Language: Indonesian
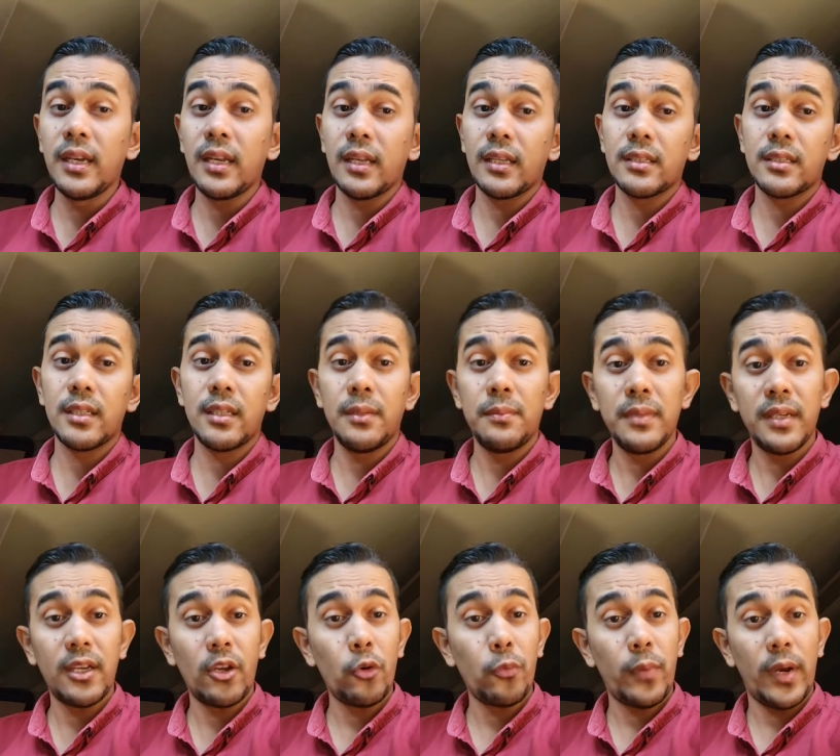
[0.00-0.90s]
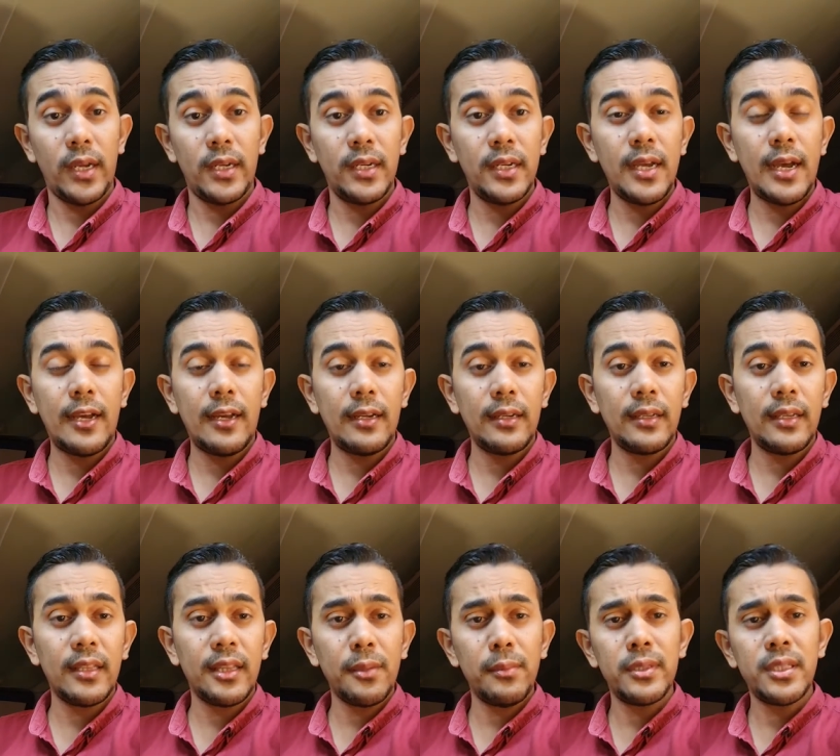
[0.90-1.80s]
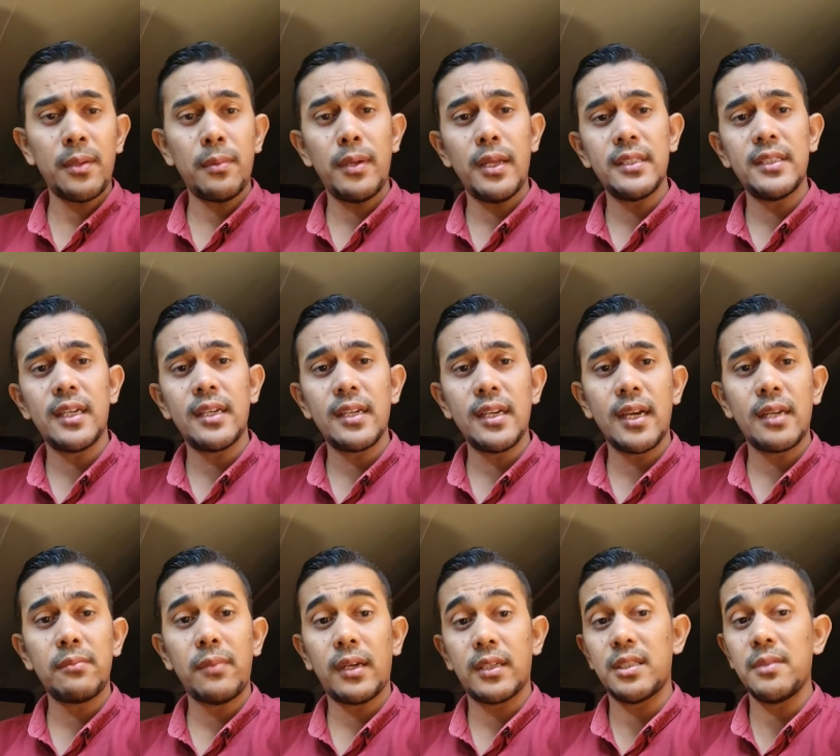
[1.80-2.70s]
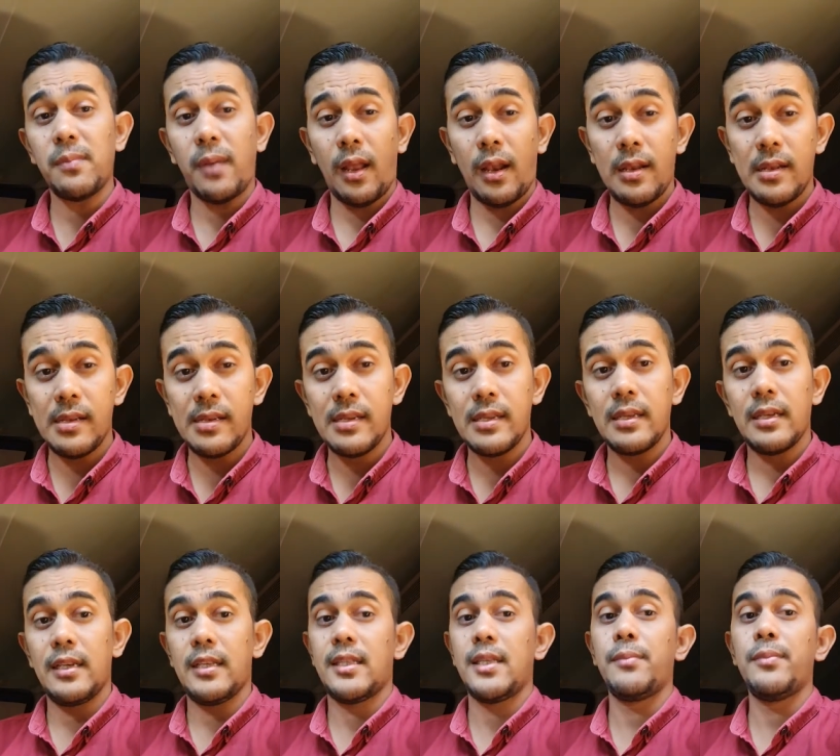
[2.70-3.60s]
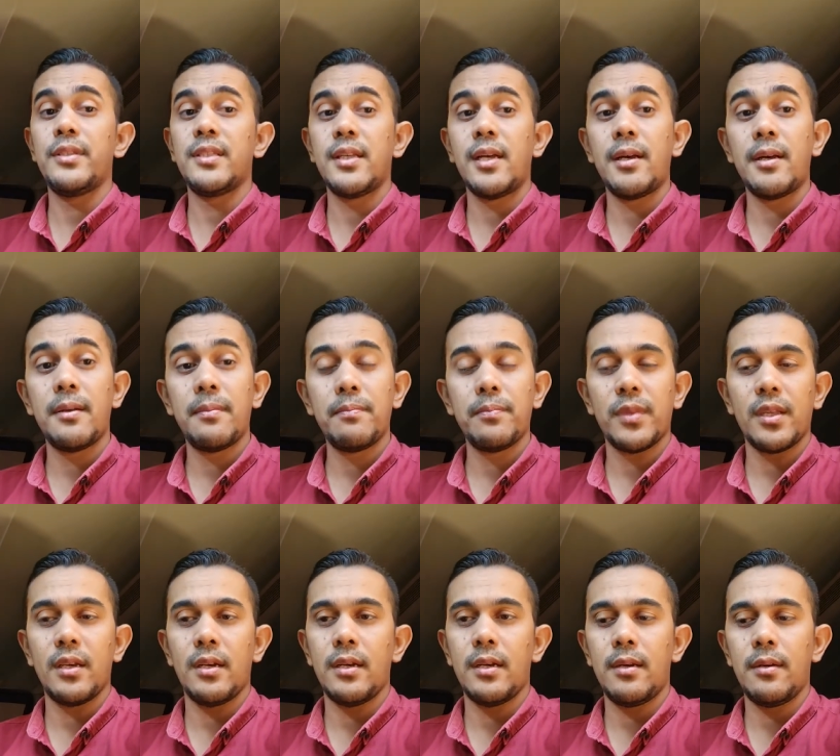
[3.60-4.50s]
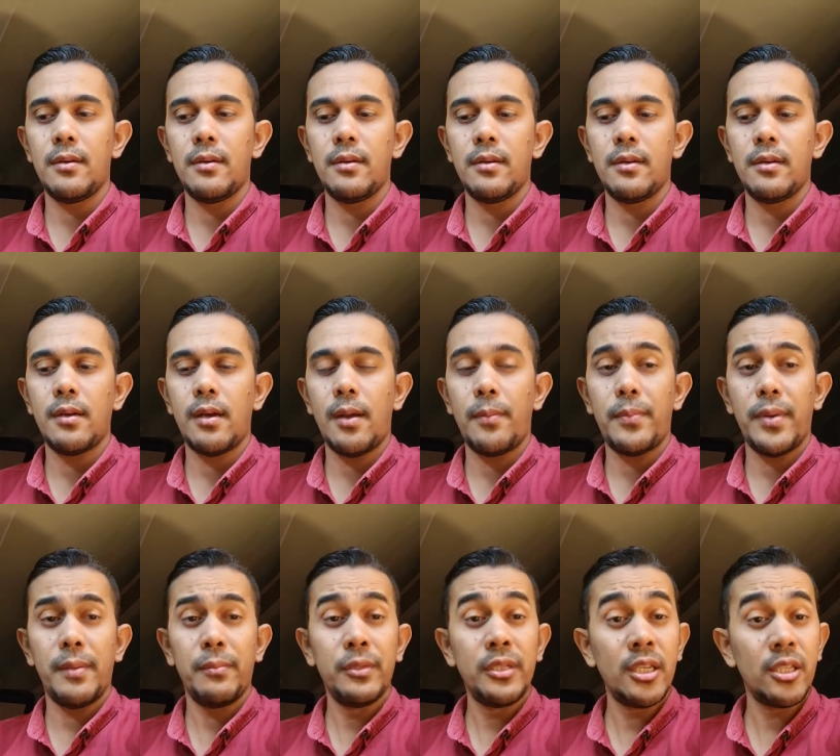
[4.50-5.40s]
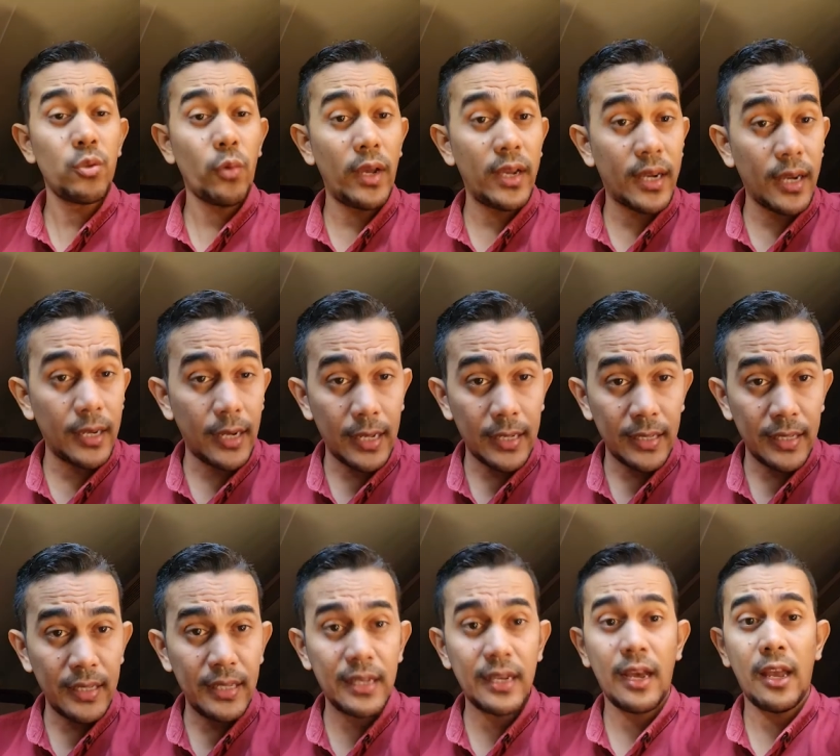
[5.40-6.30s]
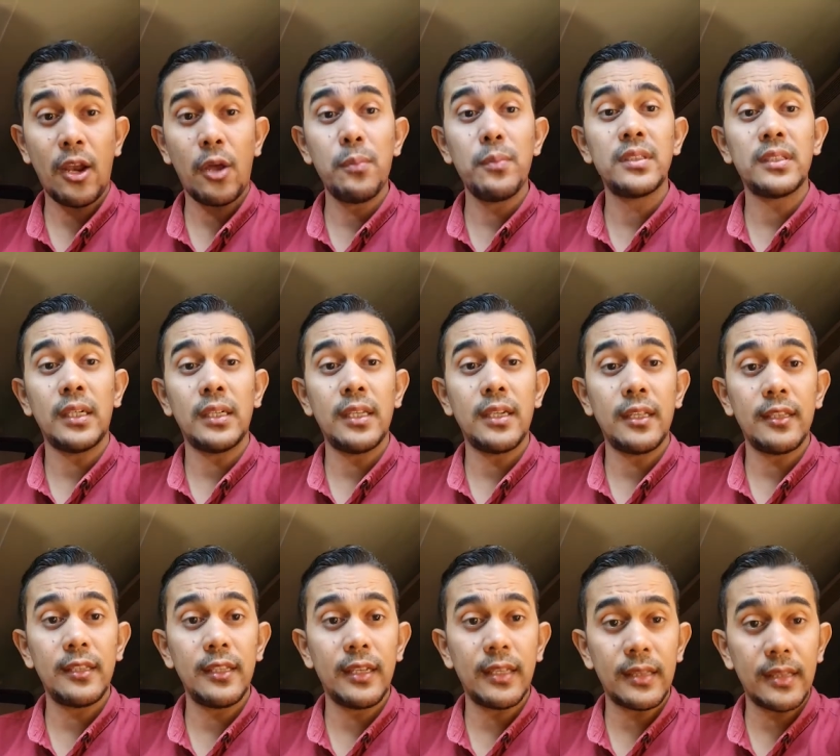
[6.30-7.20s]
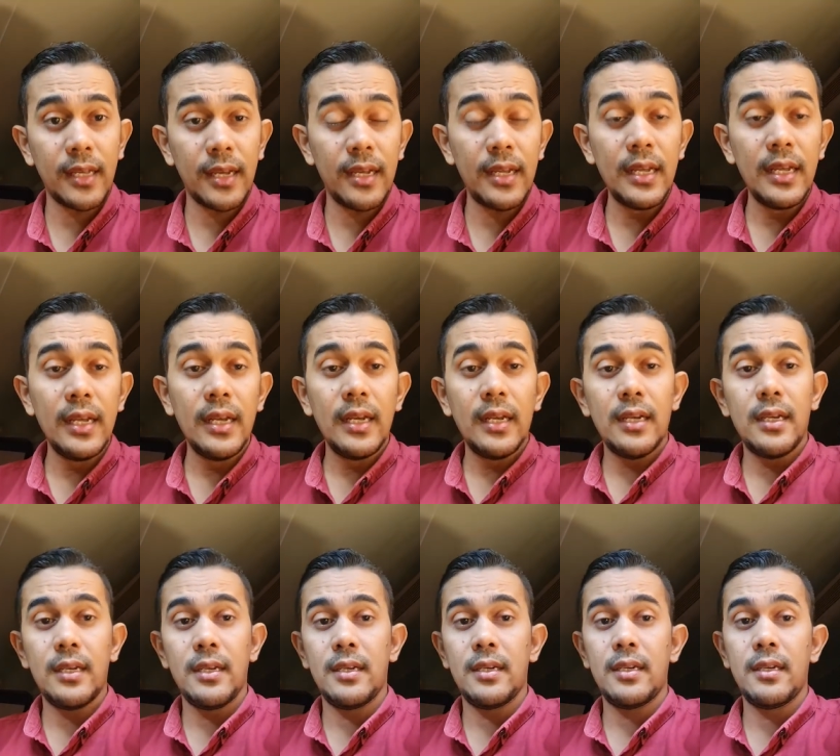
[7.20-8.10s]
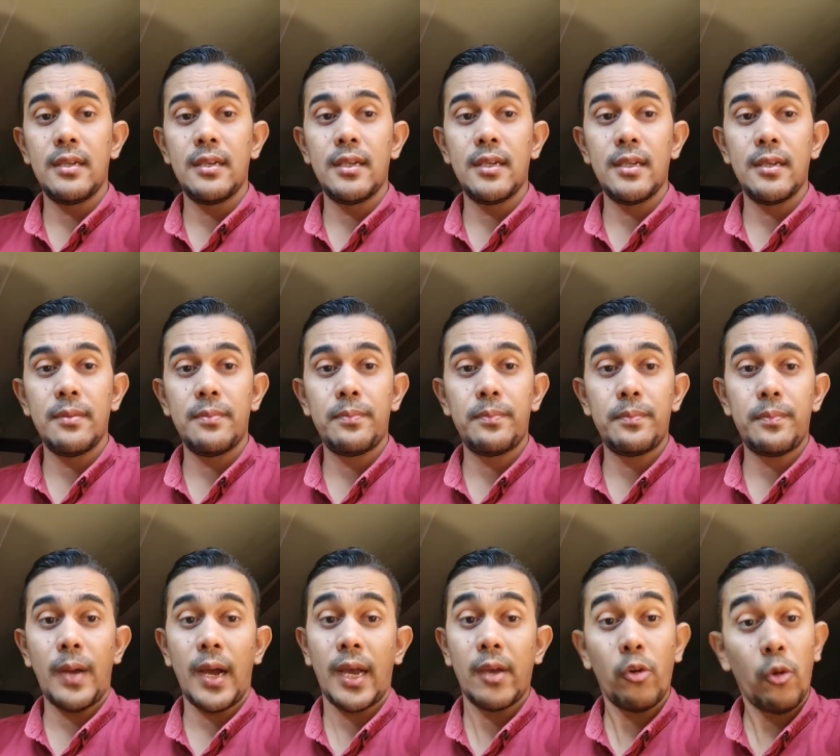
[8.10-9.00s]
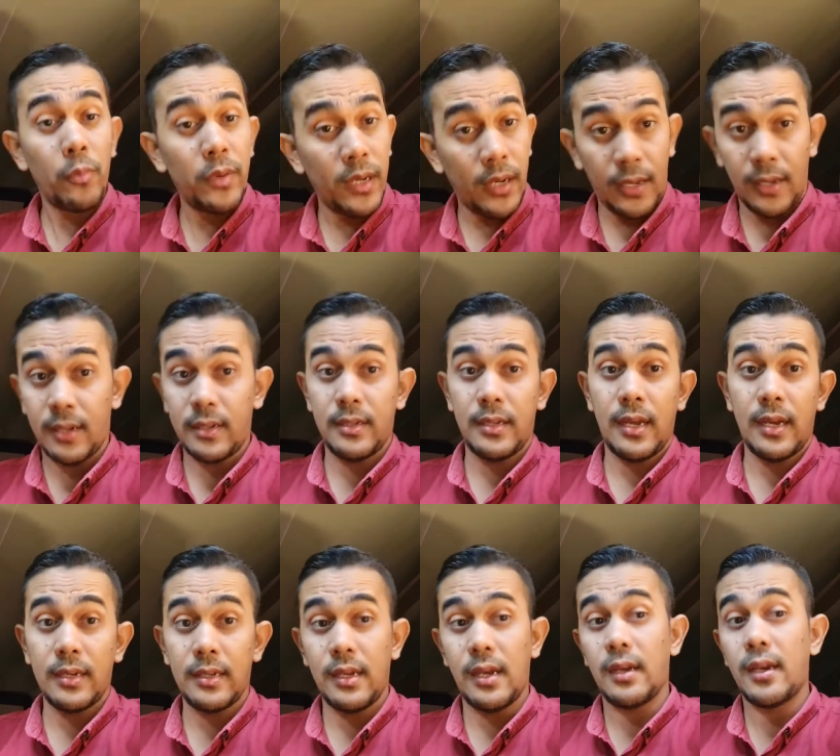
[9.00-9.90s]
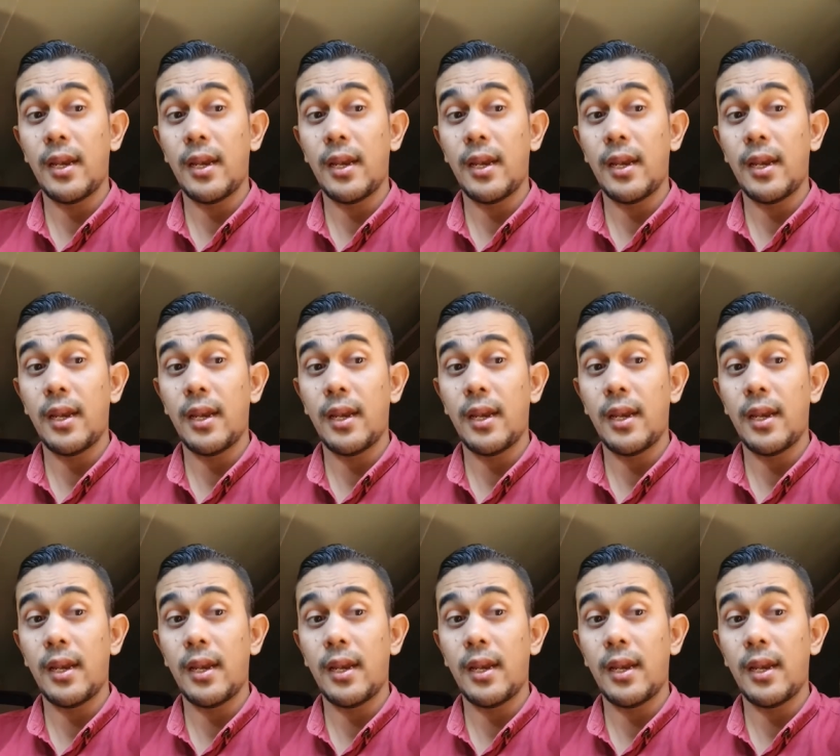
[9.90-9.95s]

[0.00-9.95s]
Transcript: sedemikian rupa ini kita bisa belajar dengan maksimal, kita bisa apa ya menyesuaikan lagi kalau misalnya nanti kita pakai mobil yang yang